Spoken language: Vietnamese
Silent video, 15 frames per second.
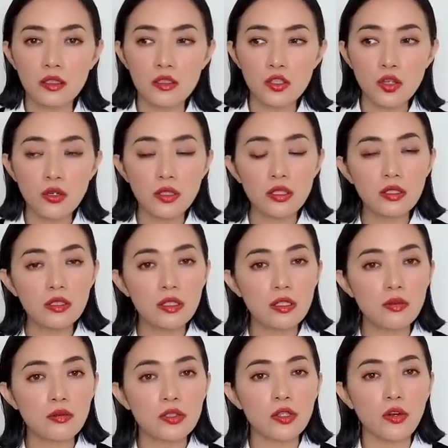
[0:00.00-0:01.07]
cho những
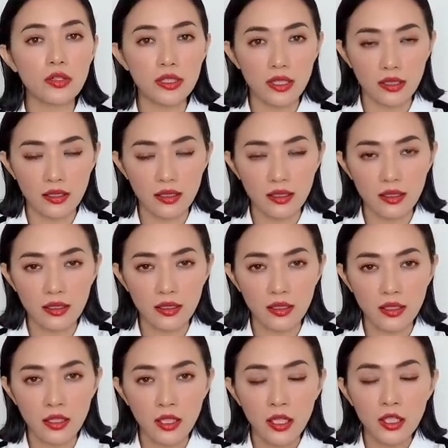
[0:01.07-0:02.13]
điều nhỏ nhặt
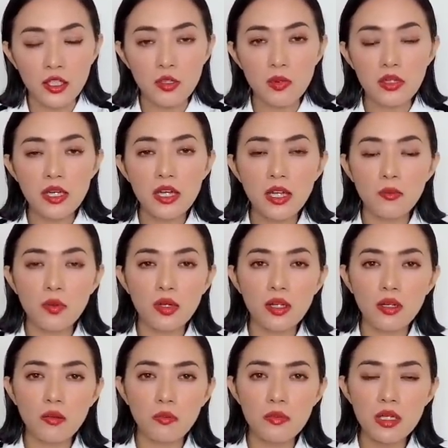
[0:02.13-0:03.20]
nhưng mà đây là một cái
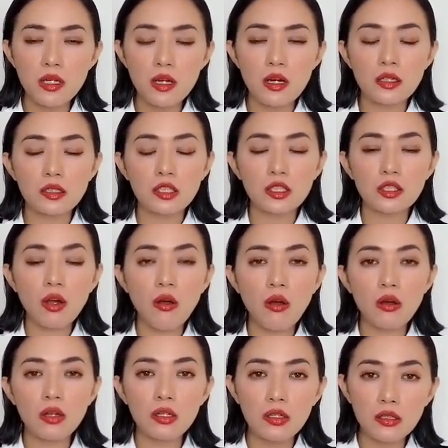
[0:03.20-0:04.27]
lòng biết ơn
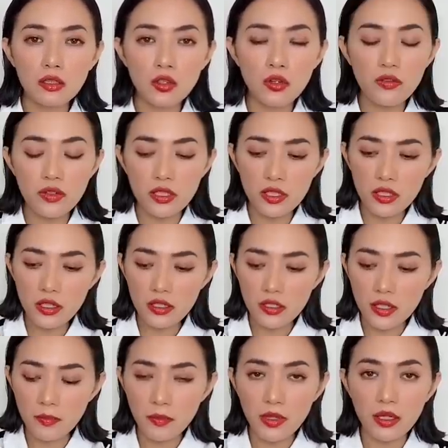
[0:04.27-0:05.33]
to lớn đối với những
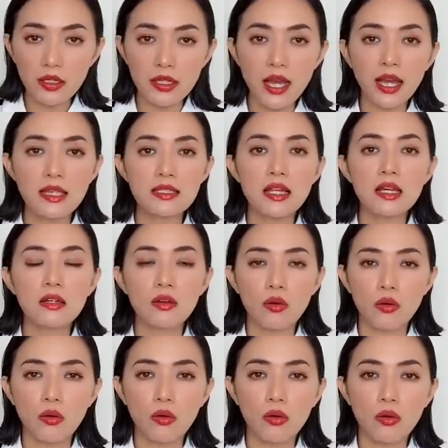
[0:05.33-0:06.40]
người mờ đã giác
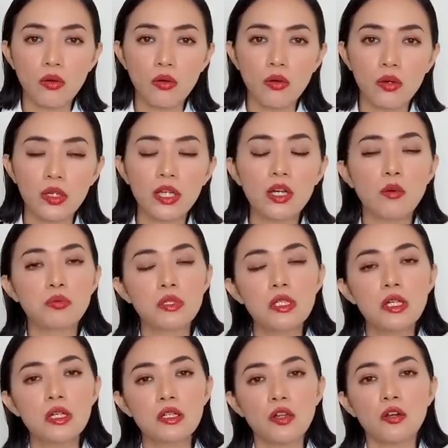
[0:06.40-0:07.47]
ngộ cái công đức
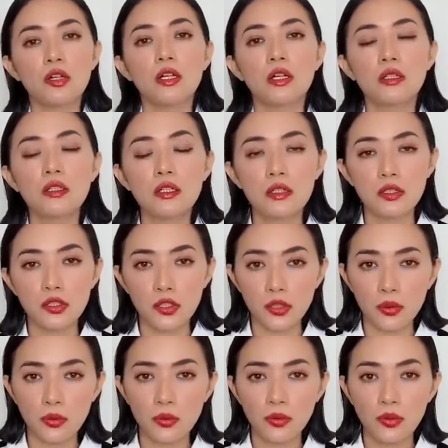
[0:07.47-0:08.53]
nó lớn hơn
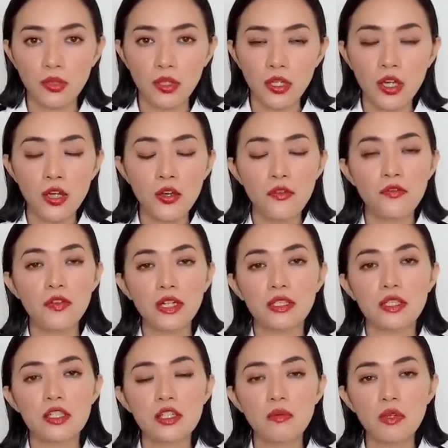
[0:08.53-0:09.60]
nhiều vậy
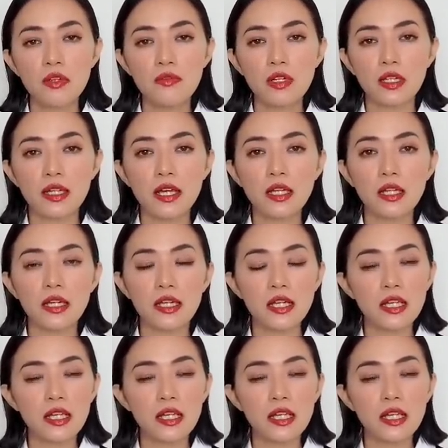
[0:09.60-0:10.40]
thì trong cái việc lễ lạy